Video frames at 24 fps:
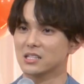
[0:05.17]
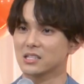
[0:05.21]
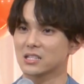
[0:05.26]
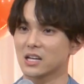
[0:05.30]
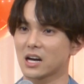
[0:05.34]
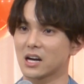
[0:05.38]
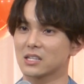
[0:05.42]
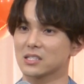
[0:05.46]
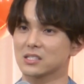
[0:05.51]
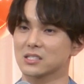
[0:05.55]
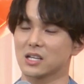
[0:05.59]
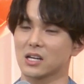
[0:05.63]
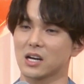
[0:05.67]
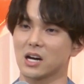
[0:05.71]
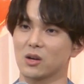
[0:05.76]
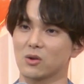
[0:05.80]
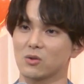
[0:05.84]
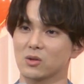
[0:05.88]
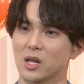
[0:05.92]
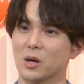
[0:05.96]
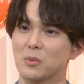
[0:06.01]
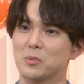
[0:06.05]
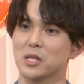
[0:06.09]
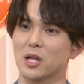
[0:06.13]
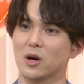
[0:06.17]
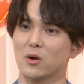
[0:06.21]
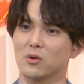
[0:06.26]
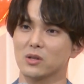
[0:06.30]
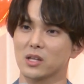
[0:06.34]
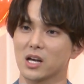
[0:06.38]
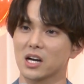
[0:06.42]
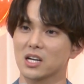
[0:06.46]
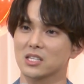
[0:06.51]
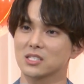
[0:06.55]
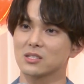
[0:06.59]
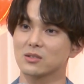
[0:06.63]
高畑さんがあの涙を
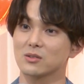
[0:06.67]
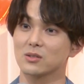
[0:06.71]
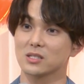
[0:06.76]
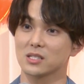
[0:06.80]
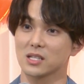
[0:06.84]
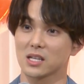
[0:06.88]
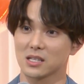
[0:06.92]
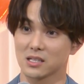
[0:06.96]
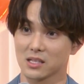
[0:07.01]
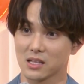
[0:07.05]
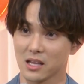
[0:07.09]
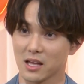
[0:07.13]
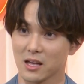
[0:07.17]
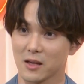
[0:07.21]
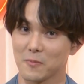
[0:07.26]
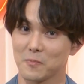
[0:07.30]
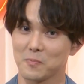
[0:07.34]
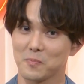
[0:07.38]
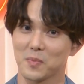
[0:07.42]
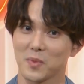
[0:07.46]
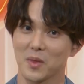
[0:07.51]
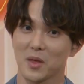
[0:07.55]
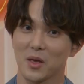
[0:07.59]
流してくださって、